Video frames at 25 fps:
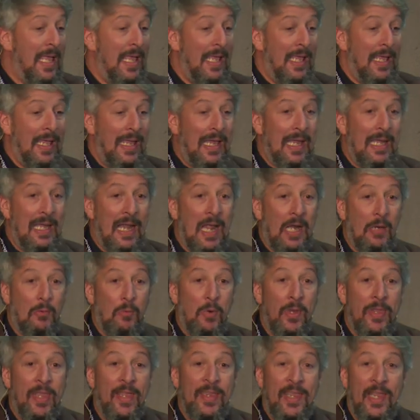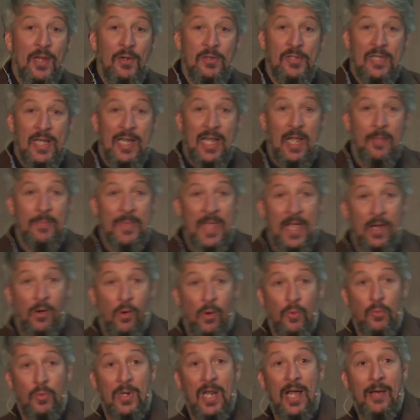y la rueda ya no se cambia
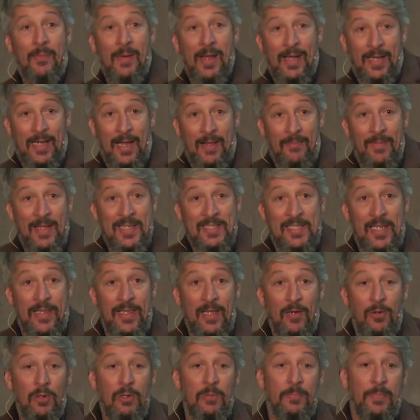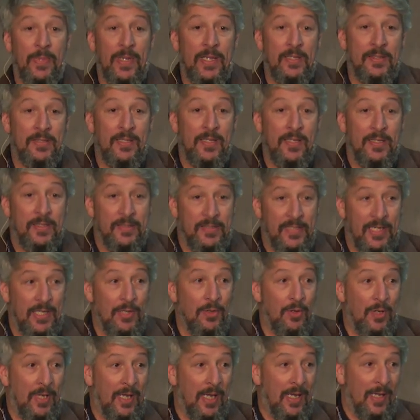con una barra a base de golpes,
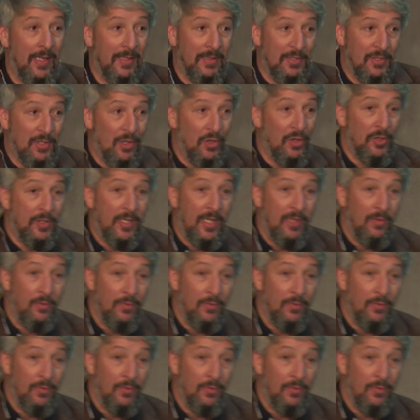sino que solo tiene un